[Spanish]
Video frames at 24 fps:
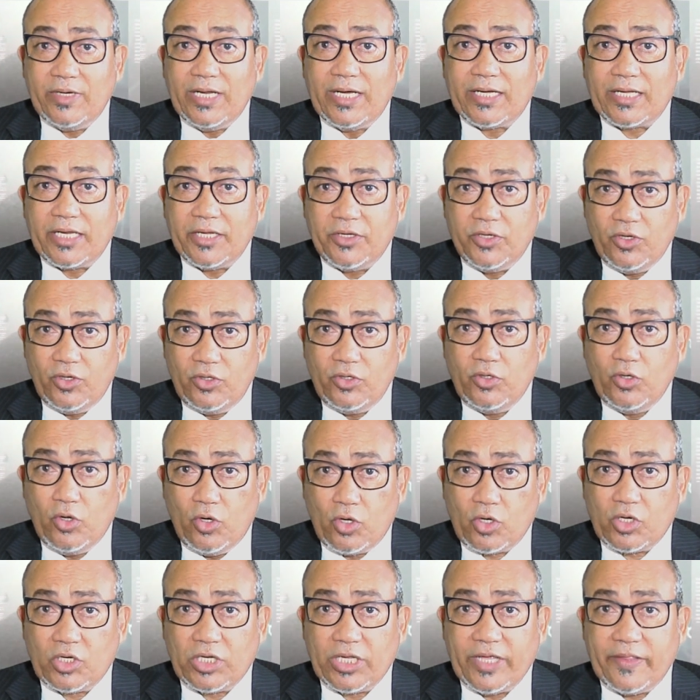y la región
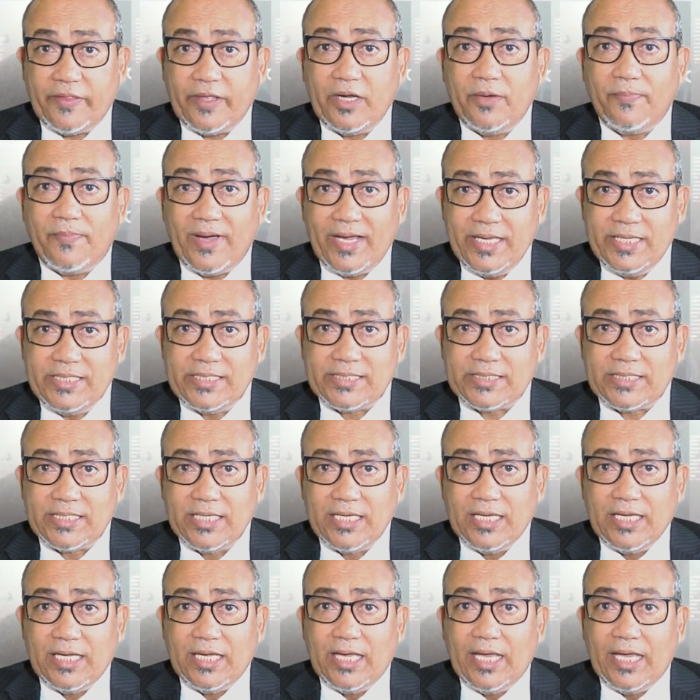norte del país